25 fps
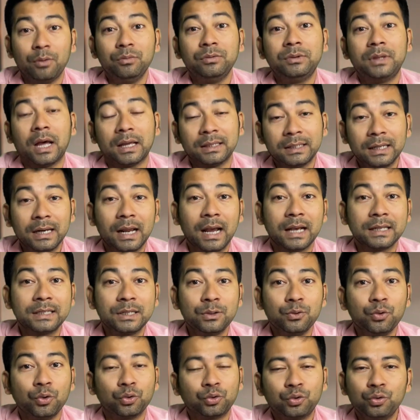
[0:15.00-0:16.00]
কারণ তাদের
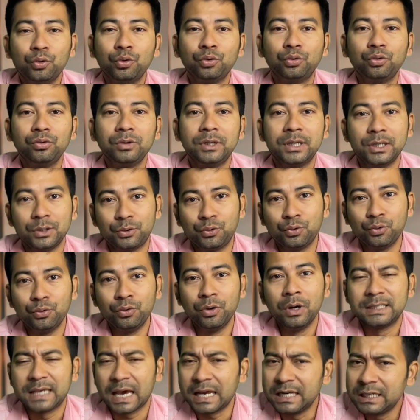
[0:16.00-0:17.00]
কাছে নতুন নতুন কিছু
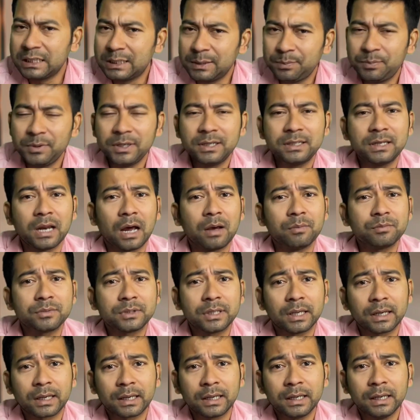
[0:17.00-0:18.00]
সাইন্টিফিক টার্মস
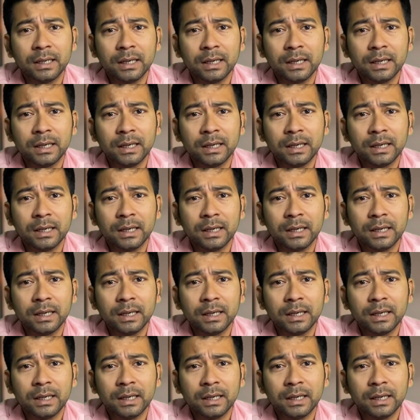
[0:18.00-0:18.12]
থাকে